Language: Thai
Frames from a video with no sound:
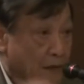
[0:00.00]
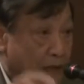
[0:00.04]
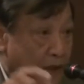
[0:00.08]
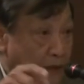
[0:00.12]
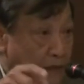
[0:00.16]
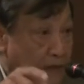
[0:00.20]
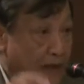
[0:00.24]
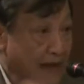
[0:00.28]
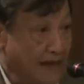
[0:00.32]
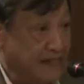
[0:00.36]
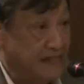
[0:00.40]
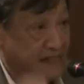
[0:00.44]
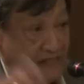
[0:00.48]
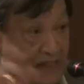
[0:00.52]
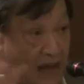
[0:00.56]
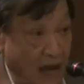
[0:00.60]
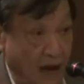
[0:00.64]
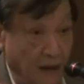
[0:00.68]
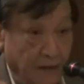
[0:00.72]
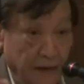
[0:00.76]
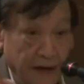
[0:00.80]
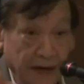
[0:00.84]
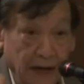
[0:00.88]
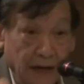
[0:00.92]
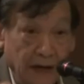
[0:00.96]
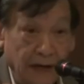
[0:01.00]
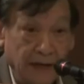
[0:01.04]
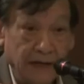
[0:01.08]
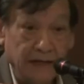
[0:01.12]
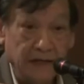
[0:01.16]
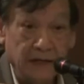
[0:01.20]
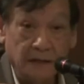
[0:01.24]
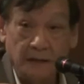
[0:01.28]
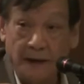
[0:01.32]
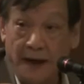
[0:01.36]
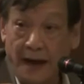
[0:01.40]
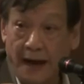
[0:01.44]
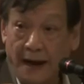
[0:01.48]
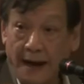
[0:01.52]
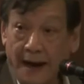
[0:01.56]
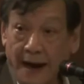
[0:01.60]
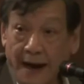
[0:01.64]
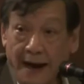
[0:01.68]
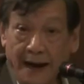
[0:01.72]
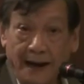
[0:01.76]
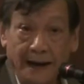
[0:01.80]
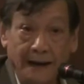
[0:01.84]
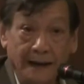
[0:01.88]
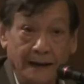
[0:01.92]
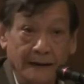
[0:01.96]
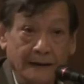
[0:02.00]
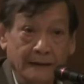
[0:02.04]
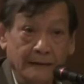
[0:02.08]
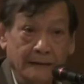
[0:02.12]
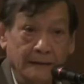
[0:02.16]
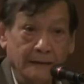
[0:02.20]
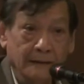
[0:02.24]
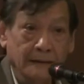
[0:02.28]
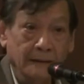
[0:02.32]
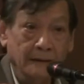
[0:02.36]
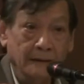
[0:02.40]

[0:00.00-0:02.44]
มีอำนาจสั่งไปยังรัฐสภาได้เนี่ย